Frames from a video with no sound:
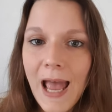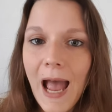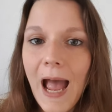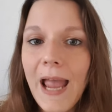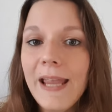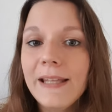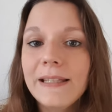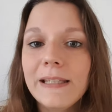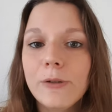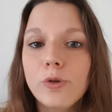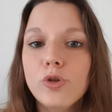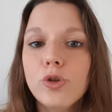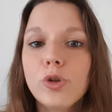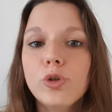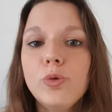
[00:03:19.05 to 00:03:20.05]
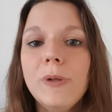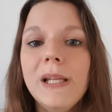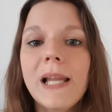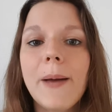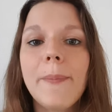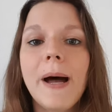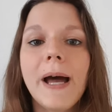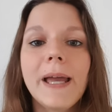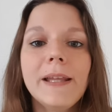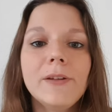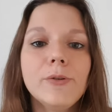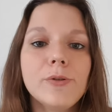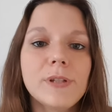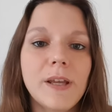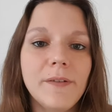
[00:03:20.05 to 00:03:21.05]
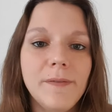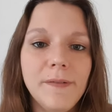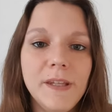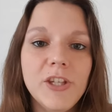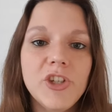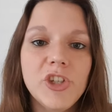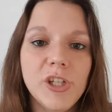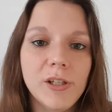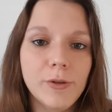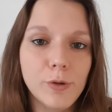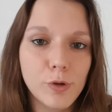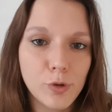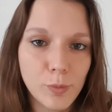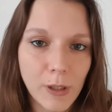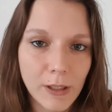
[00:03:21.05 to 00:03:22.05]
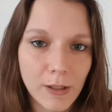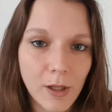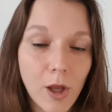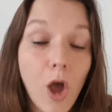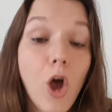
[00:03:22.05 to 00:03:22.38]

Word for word: a été aujourd'hui la marraine de sa fille Swan.